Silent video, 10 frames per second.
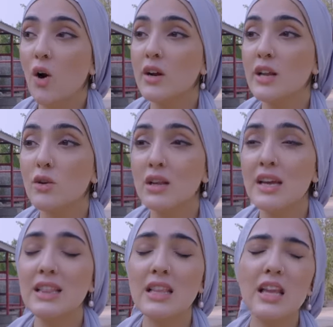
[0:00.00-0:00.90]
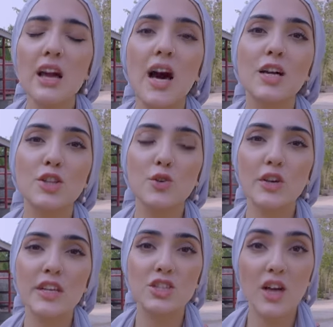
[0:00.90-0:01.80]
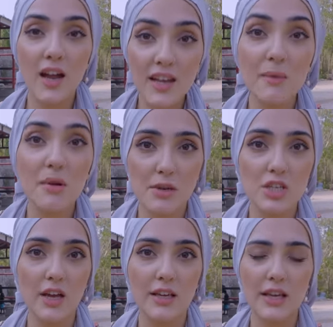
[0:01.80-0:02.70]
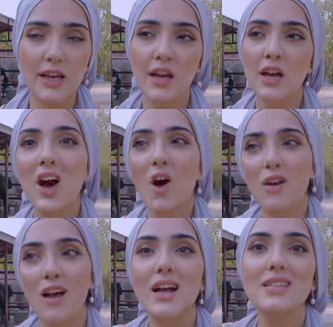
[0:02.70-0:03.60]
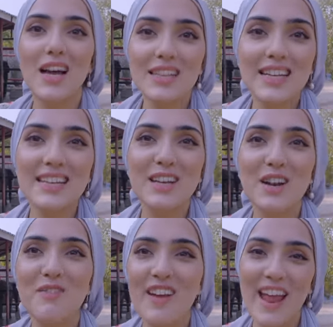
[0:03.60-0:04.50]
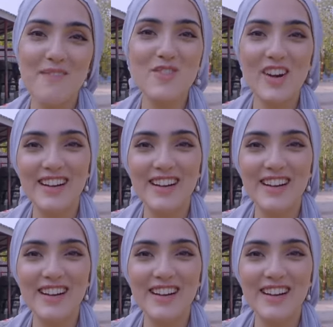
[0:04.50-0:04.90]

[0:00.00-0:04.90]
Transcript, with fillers: और इन्होंने इतने हाथियों की जानें भी बचाई हैं और आज रात ये डिनर में एक पूरा